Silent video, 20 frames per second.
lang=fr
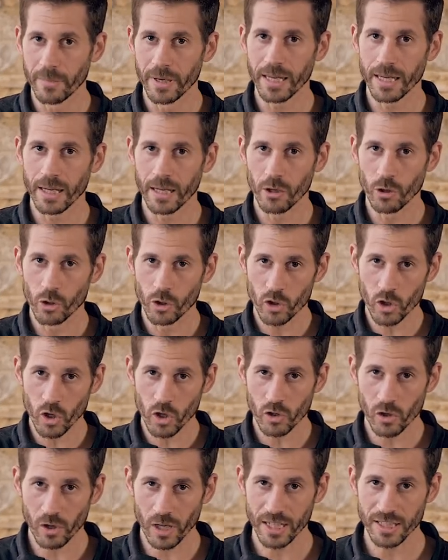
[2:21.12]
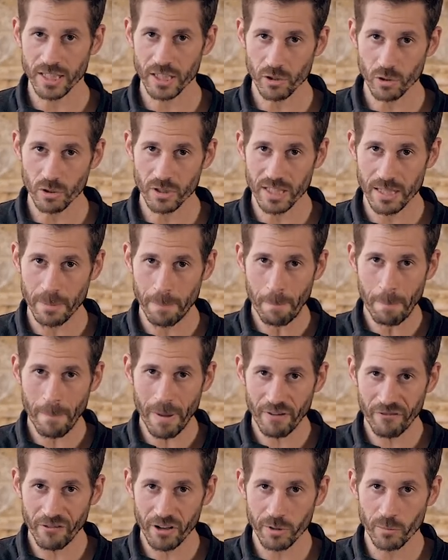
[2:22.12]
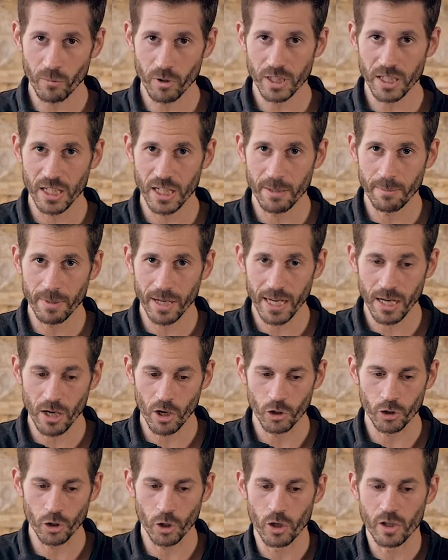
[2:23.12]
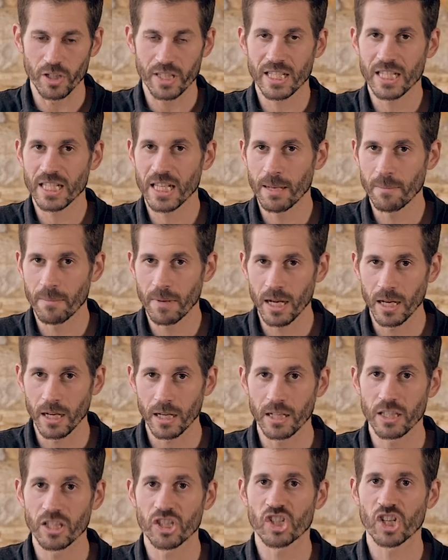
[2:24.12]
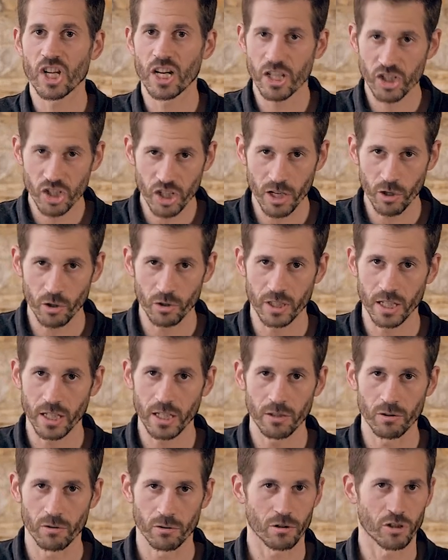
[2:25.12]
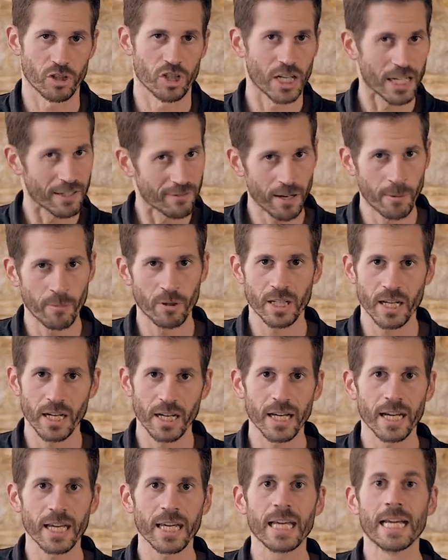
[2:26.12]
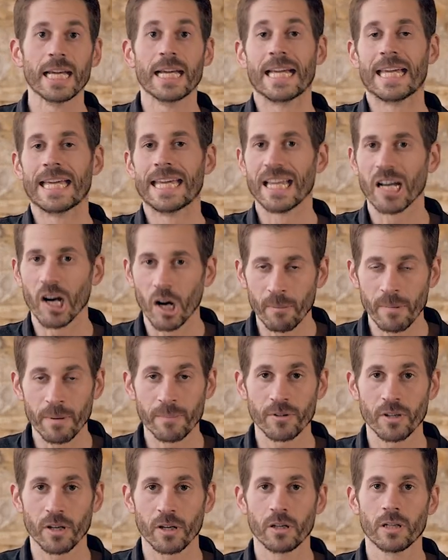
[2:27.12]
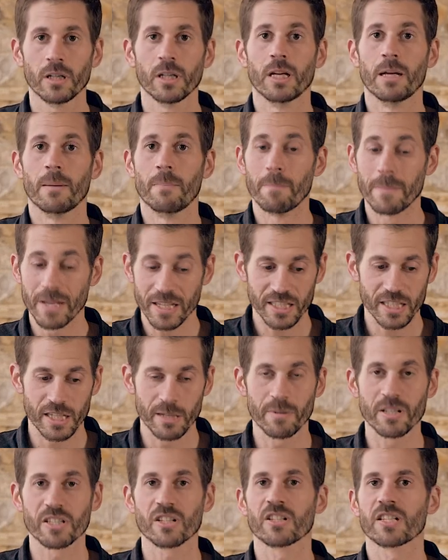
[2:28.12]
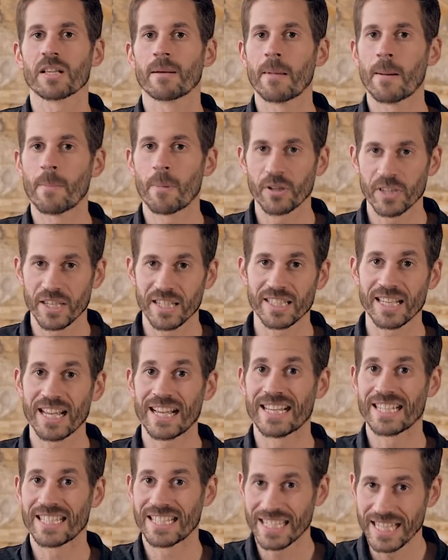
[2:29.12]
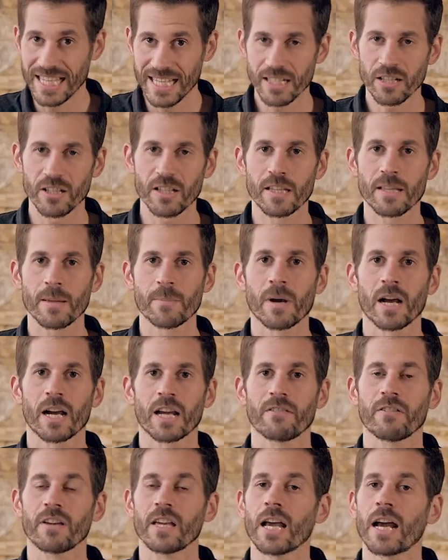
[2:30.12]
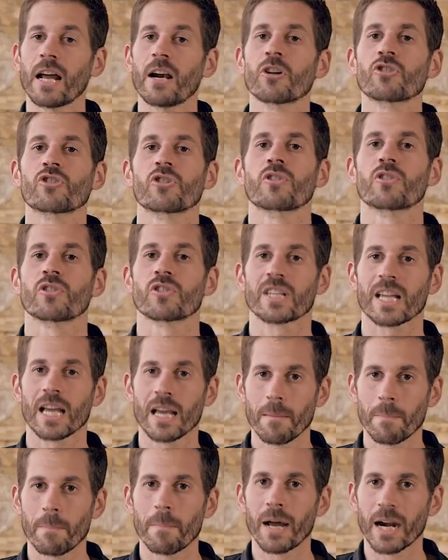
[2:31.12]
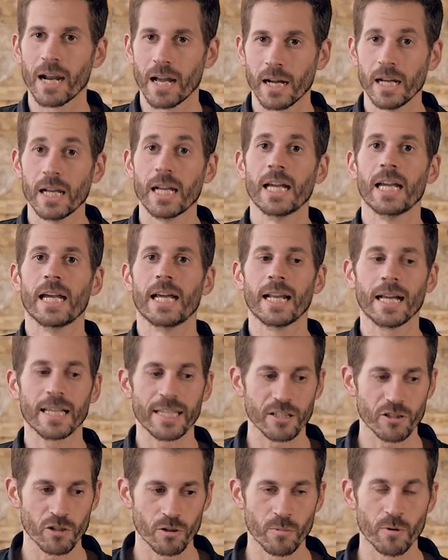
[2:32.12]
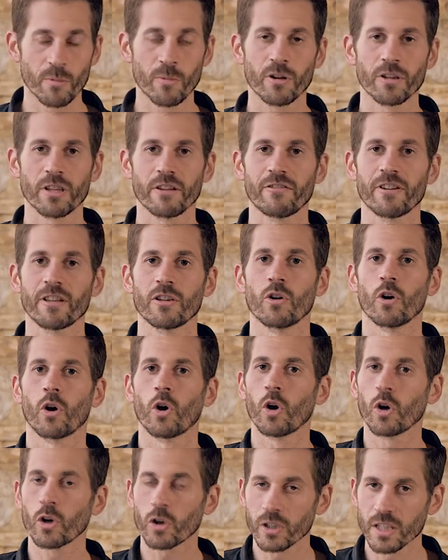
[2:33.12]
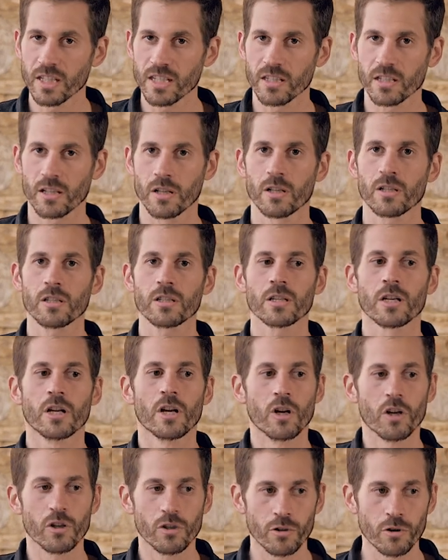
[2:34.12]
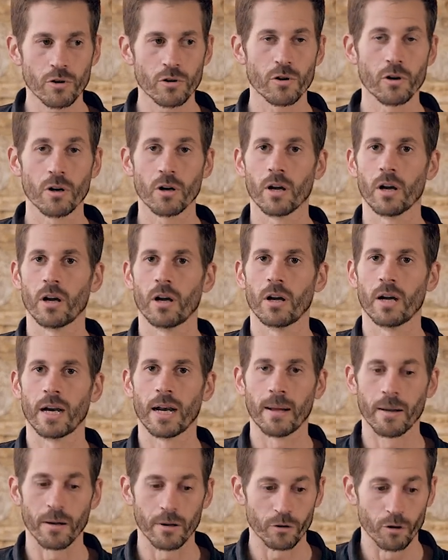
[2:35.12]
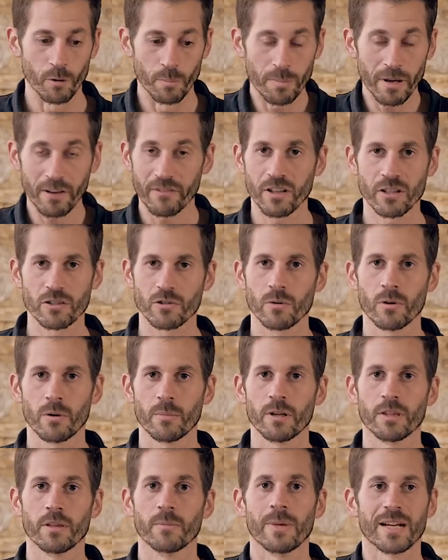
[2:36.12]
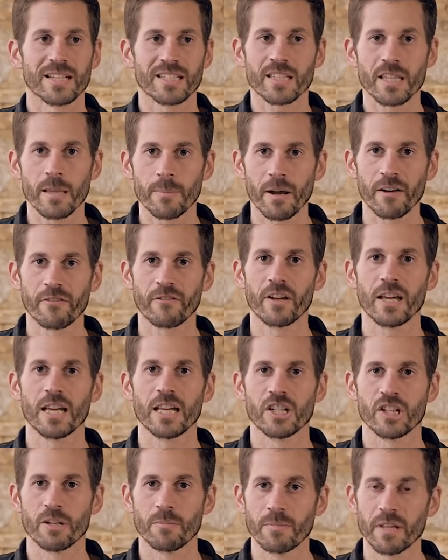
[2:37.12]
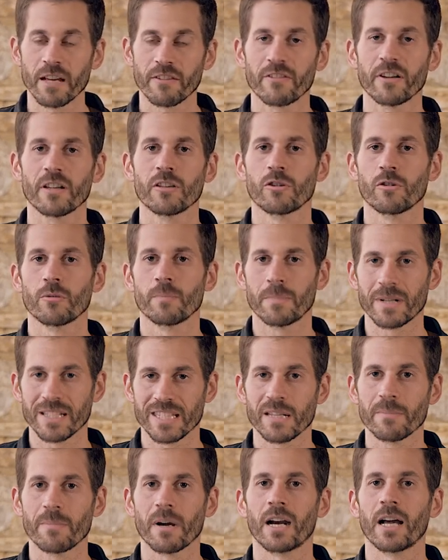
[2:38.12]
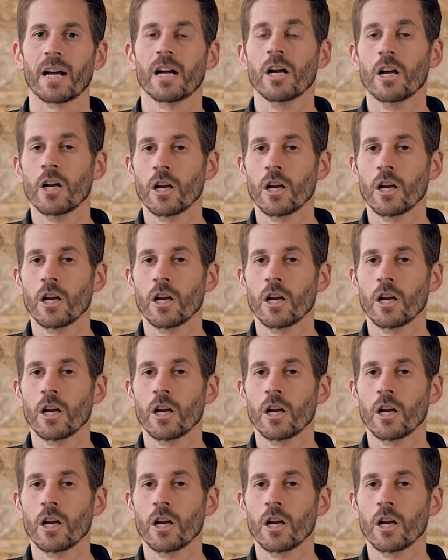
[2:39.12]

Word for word: Mais le seuil de gratitude, c'est parfaitement équilibré entre ça m'a challengé d'un côté, donc j'ai vraiment galéré, et en même temps, merci parce que ça m'a apporté ça, et si ça n'était pas arrivé, alors je n'en serais pas là. Et là, il y a ce moment en effet de reconnaissance, de, euh, la, perfection en mode bah, c'était parfait et j'ai bien fait de passer par là.